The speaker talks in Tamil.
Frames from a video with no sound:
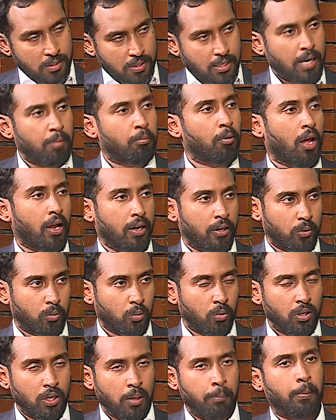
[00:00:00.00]
ஸ்டேபிள்
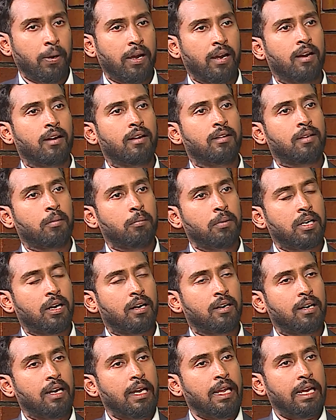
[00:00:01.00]
ஆகிருக்கும் இப்போ எங்களுக்கு
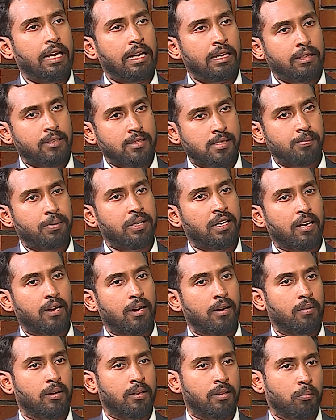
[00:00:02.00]
தமிழ்நாட்டில் நீங்கள் எந்த சிமெண்ட்
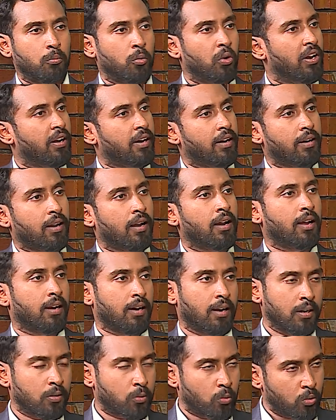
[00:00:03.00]
எங்கே எந்த மூலையில் கேட்டாலும்
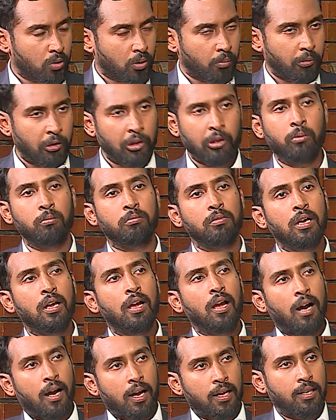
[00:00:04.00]
எங்களால் கொடுக்க முடியும்
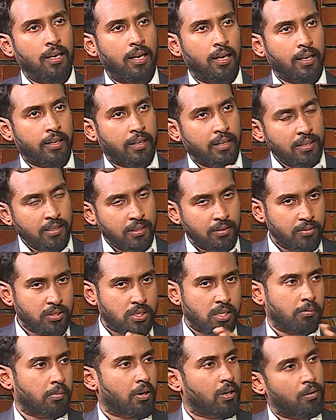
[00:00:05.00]
அதில் ரெண்டு
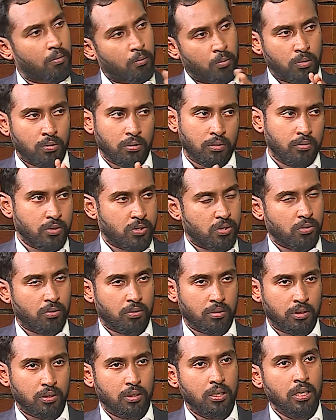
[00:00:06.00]
விஷயமான ஒரு விஷயம் இருக்குது